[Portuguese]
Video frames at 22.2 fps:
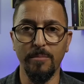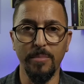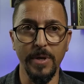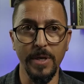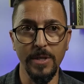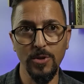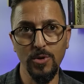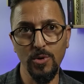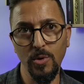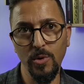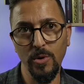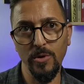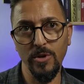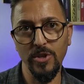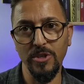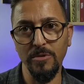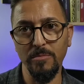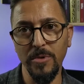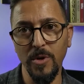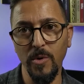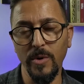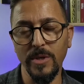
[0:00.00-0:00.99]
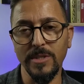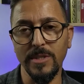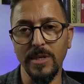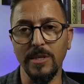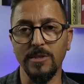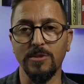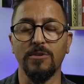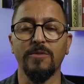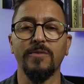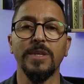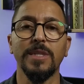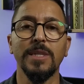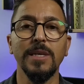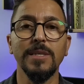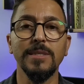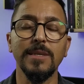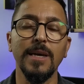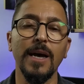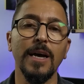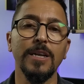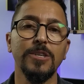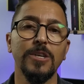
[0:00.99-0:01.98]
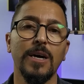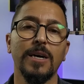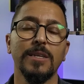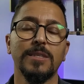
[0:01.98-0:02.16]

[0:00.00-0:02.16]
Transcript: em torno de 1897